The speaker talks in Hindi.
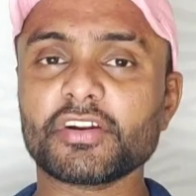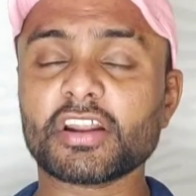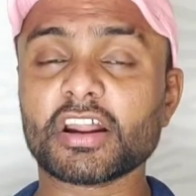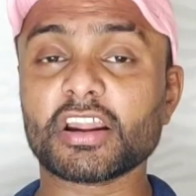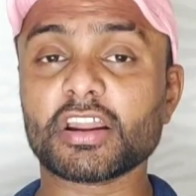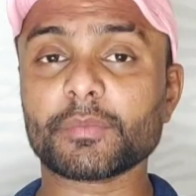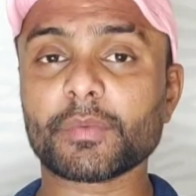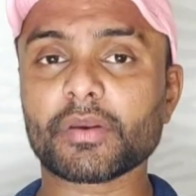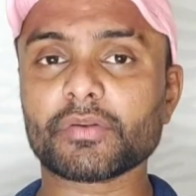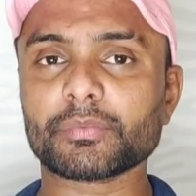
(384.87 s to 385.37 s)
सी
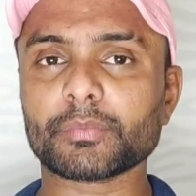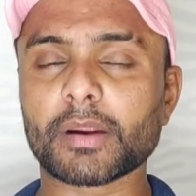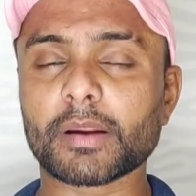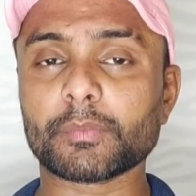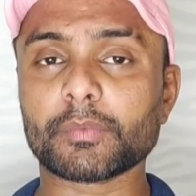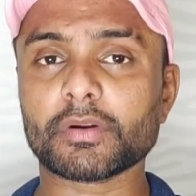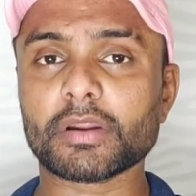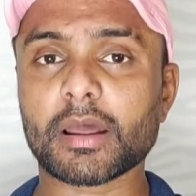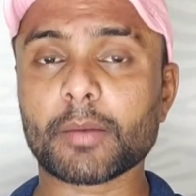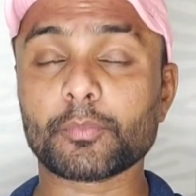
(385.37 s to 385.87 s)
थर्टी फाइव
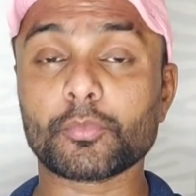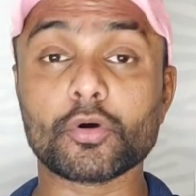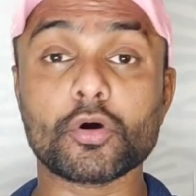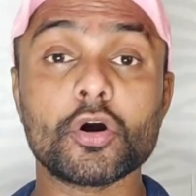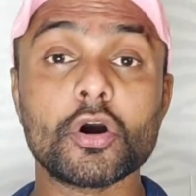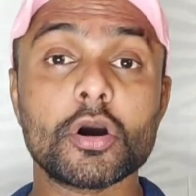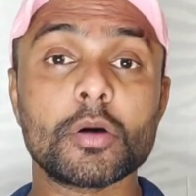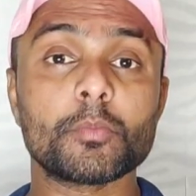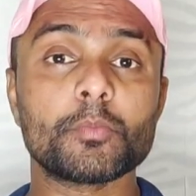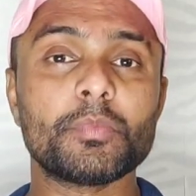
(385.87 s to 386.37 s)
स्मार्टफोन आपको
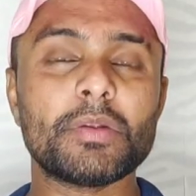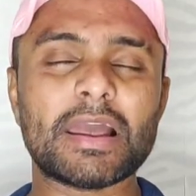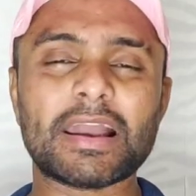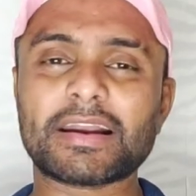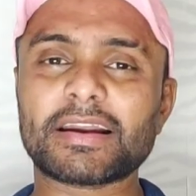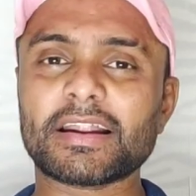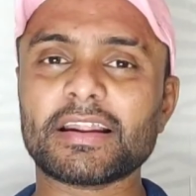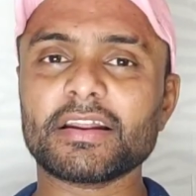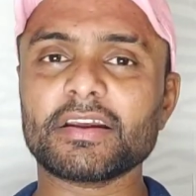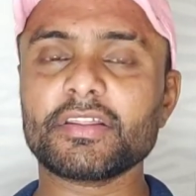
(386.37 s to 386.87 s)

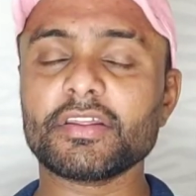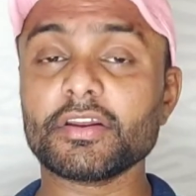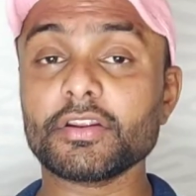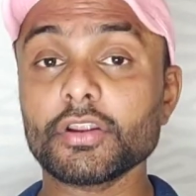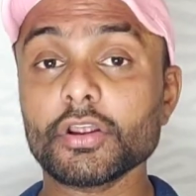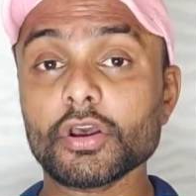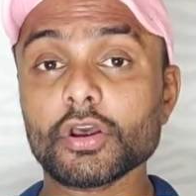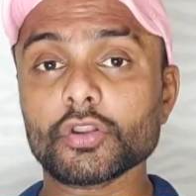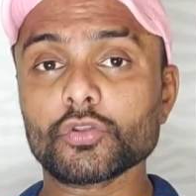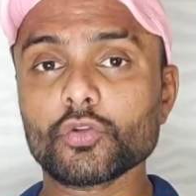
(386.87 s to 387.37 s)
ब्लैक एंड
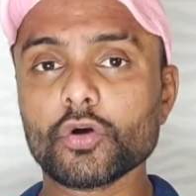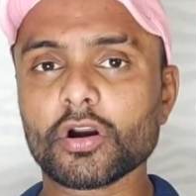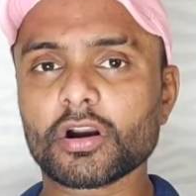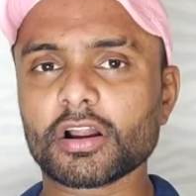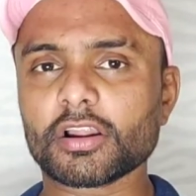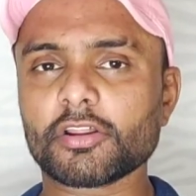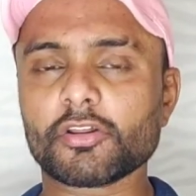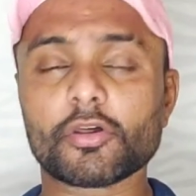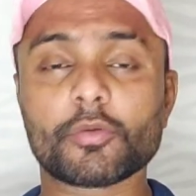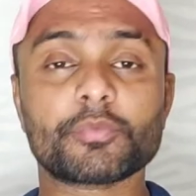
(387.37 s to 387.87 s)
ग्रीन दो
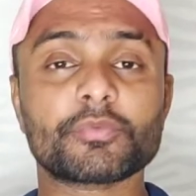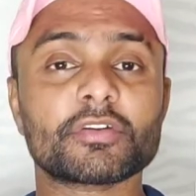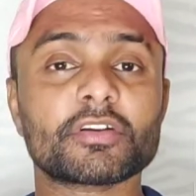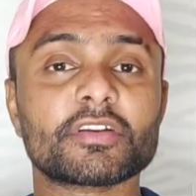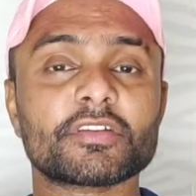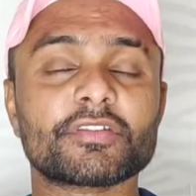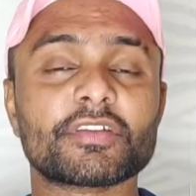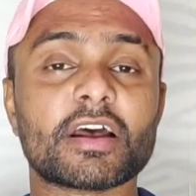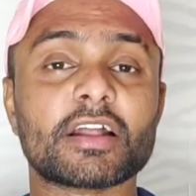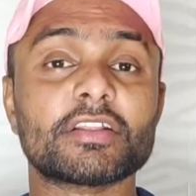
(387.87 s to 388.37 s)
कलर ऑप्शन
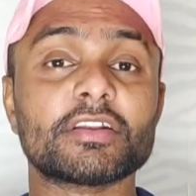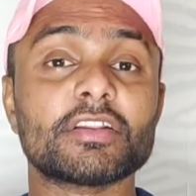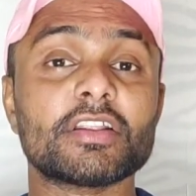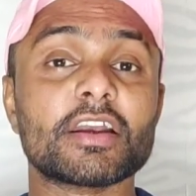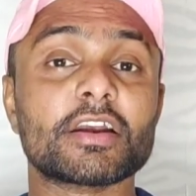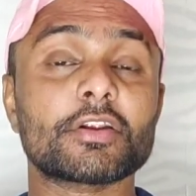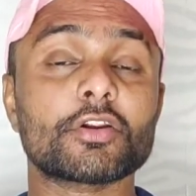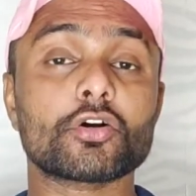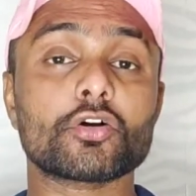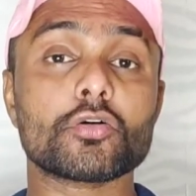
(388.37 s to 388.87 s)
के साथ ही
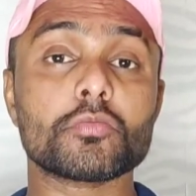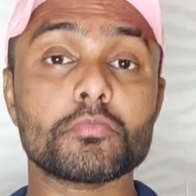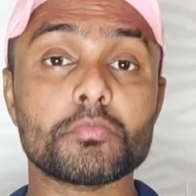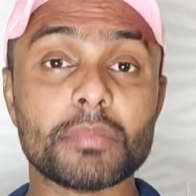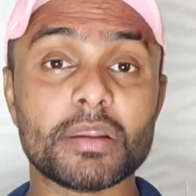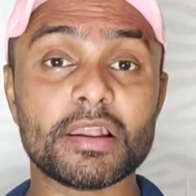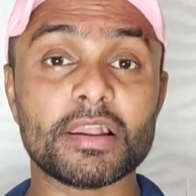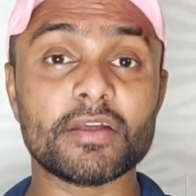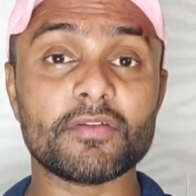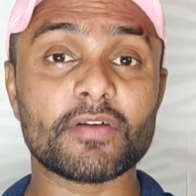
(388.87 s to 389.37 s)
देखने को
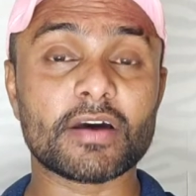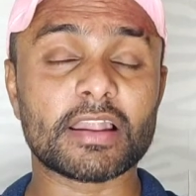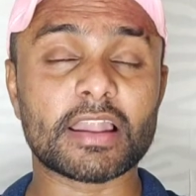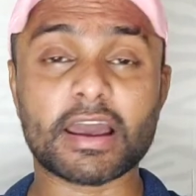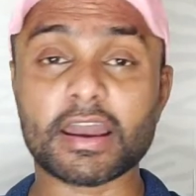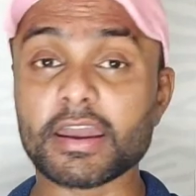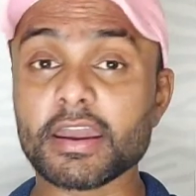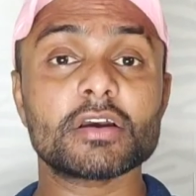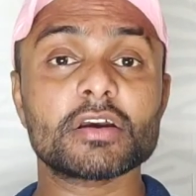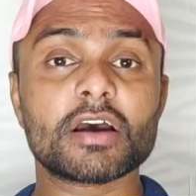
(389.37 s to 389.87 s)
मिलने
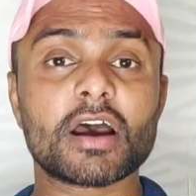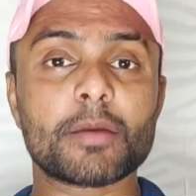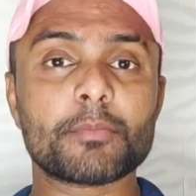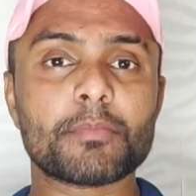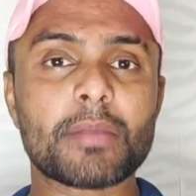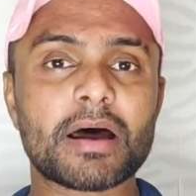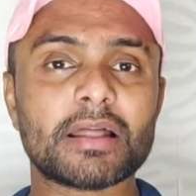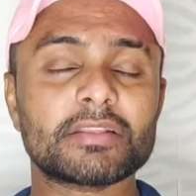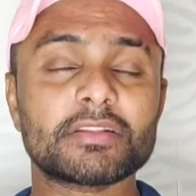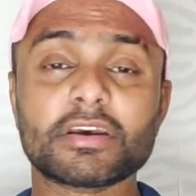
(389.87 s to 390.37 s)
वाला है
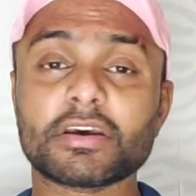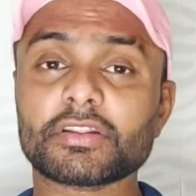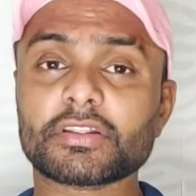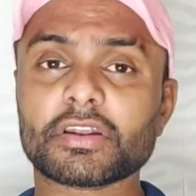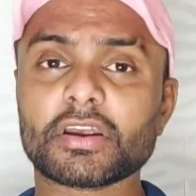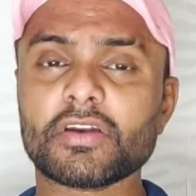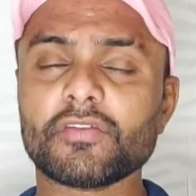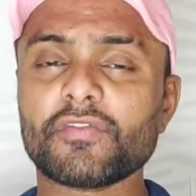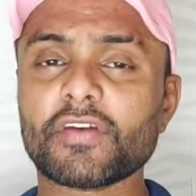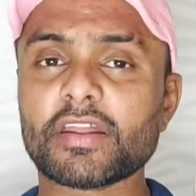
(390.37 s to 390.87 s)
अब बात
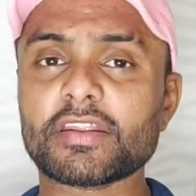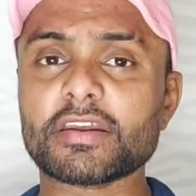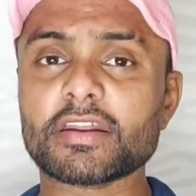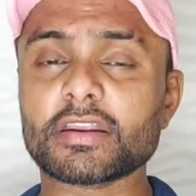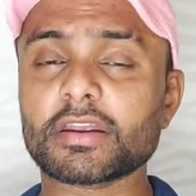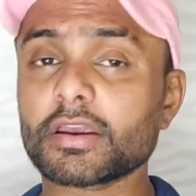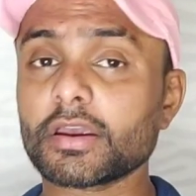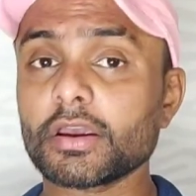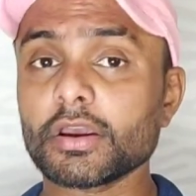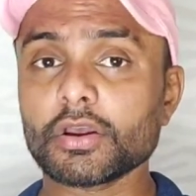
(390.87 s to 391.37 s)
करते हैं
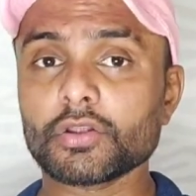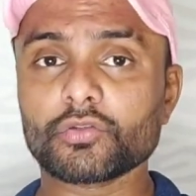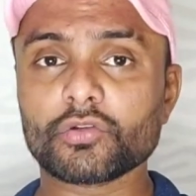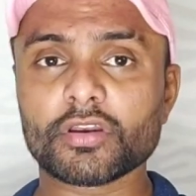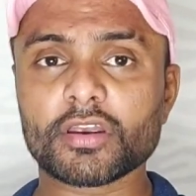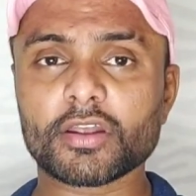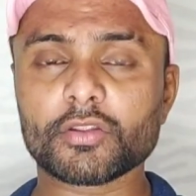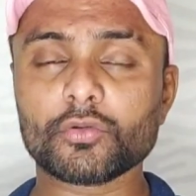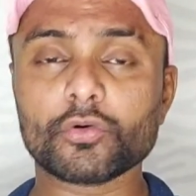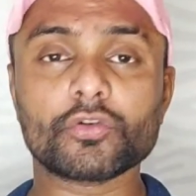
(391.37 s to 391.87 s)
वेरियंट की
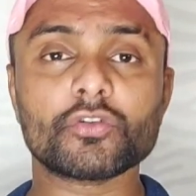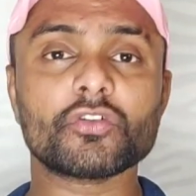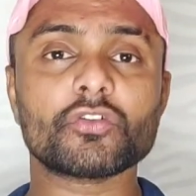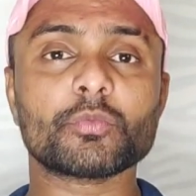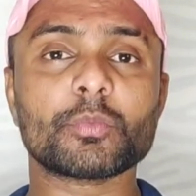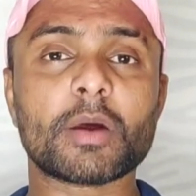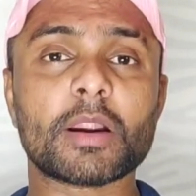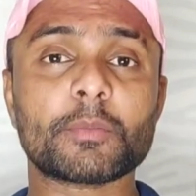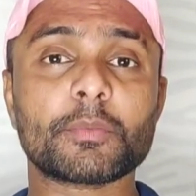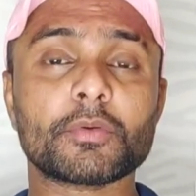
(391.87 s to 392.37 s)
तो ये दोनों
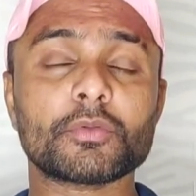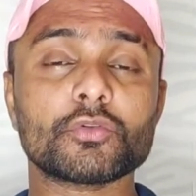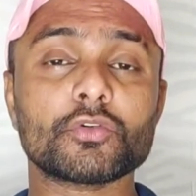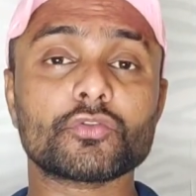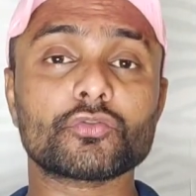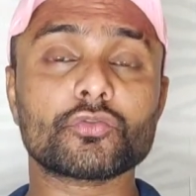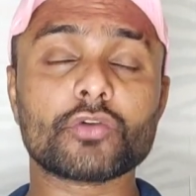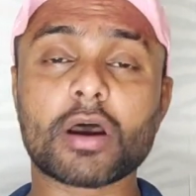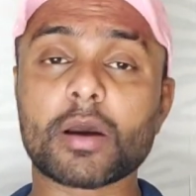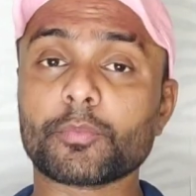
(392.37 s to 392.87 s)
स्मार्टफोन
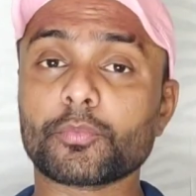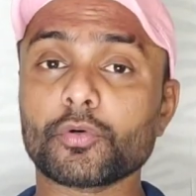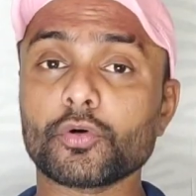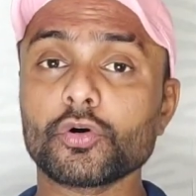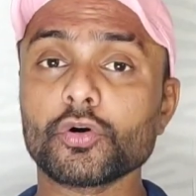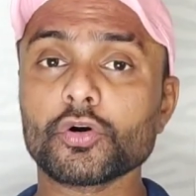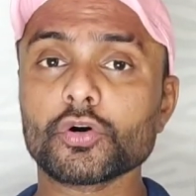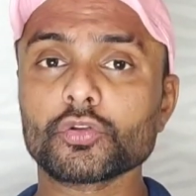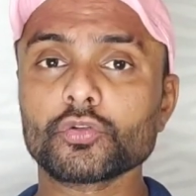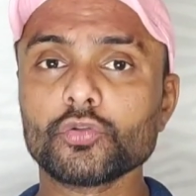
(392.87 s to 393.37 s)
दोस्तों आपको